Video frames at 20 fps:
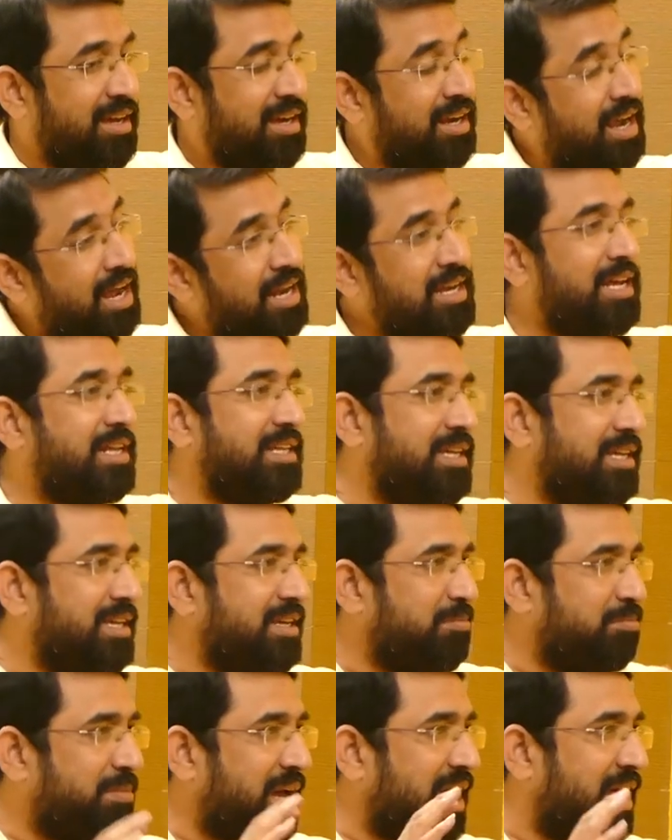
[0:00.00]
కానీ అది
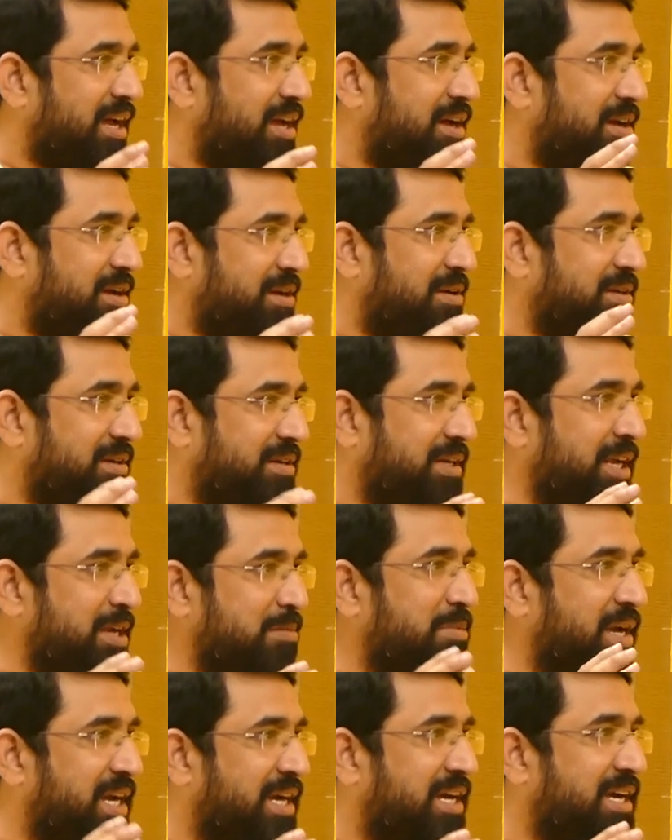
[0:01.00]

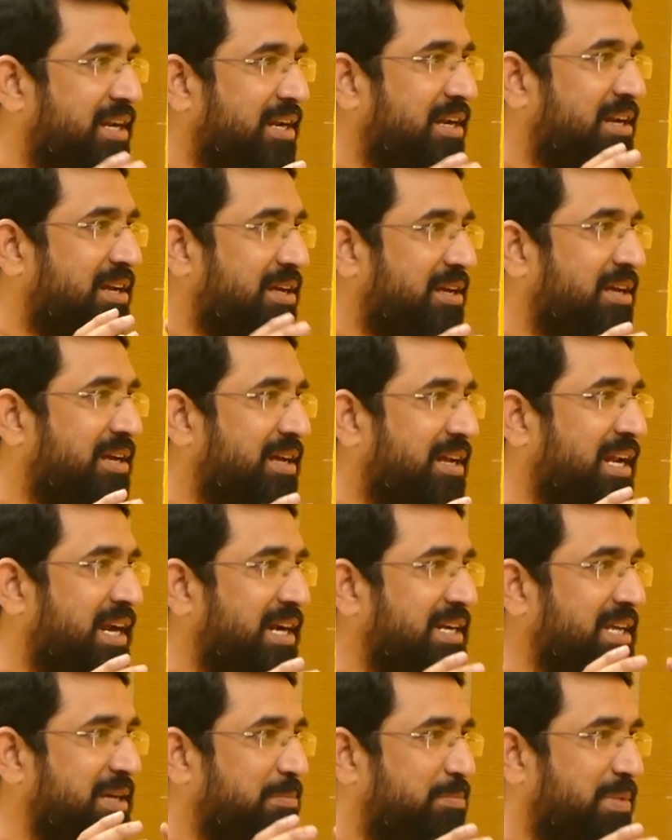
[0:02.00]
కింగ్ మేకర్
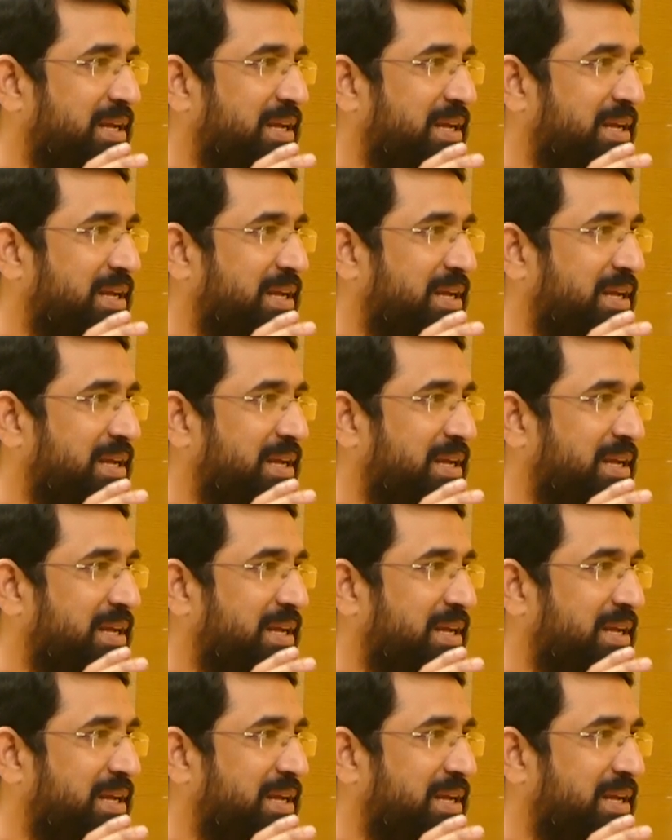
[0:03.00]
లాంటి